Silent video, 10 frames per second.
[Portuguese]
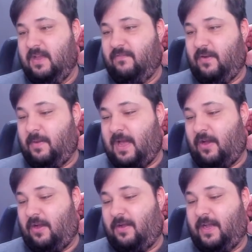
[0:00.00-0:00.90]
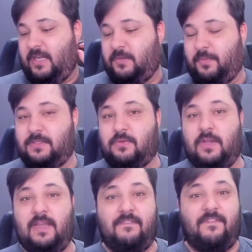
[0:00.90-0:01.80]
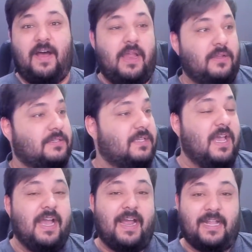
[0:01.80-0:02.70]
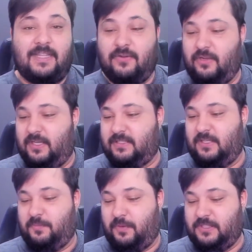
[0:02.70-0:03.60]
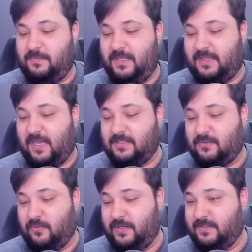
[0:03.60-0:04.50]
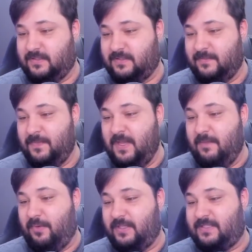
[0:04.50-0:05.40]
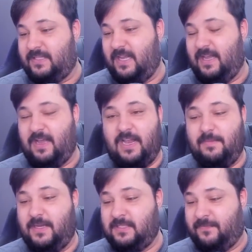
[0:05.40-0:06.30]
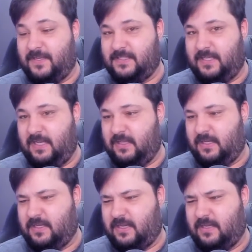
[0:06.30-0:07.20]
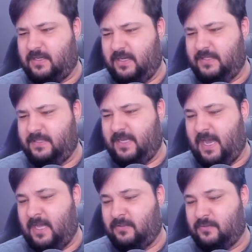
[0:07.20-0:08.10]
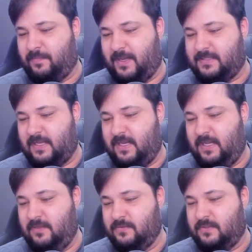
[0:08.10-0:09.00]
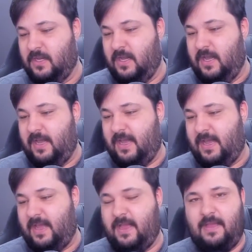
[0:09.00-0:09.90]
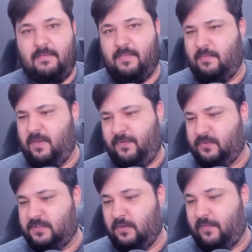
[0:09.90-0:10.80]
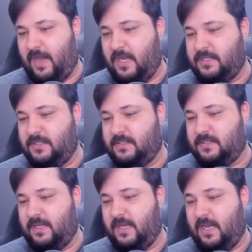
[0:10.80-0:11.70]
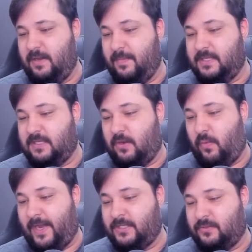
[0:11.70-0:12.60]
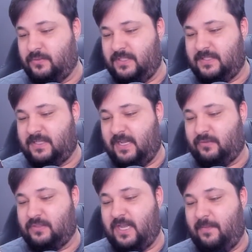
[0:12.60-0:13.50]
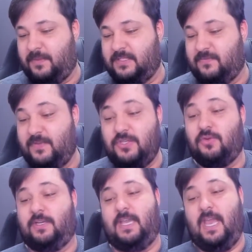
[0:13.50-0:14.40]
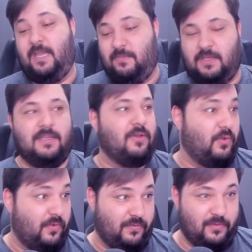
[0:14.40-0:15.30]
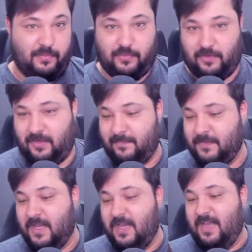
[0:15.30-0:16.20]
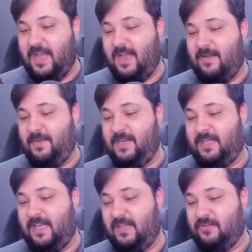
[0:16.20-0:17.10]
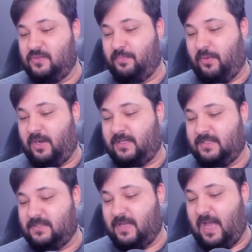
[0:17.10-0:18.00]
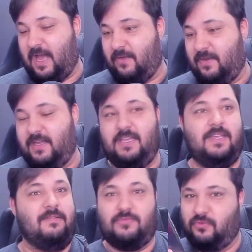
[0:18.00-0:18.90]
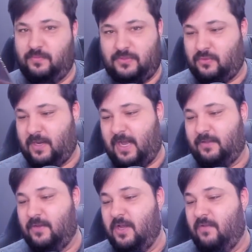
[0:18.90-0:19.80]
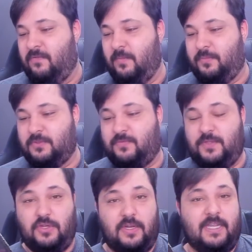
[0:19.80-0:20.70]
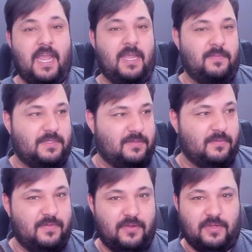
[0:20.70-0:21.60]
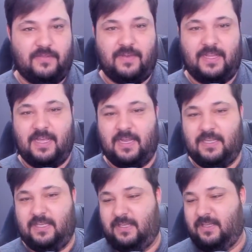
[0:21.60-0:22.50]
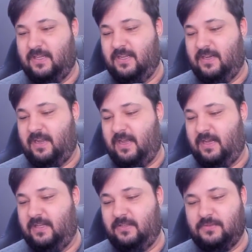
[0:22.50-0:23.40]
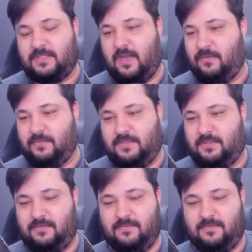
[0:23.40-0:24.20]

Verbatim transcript: Vamos lá, ó. A gente pode escolher várias categorias que a gente pode imitar as coisas. Pode ser animais da fazenda, cães e gatos, passarinhos, é, mamíferos selvagens, é, animais aquáticos, insetos, répteis, videogame, que é o que eu vou pôr, é, brinquedos, portas, água e tudo misturado. Vamos pros videogames, vamos ver o que vai dar aqui. Né? Random Sounds.